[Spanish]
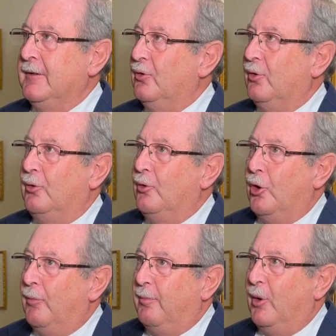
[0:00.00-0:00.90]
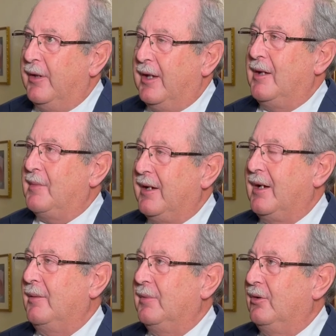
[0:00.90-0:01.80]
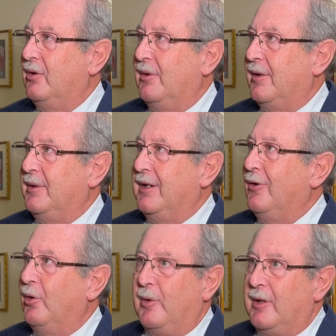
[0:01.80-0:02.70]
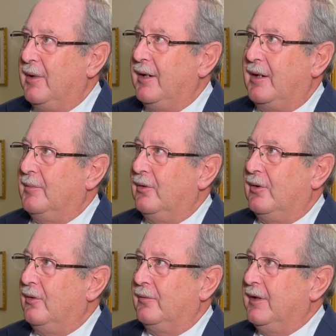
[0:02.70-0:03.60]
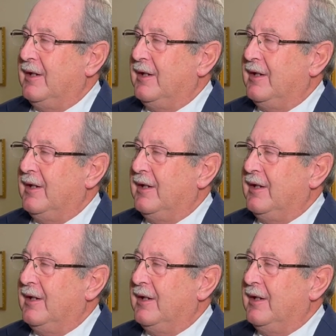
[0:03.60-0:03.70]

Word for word: Yo no podía imaginármelo, te voy a repetir, no podía imaginármelo, no, no.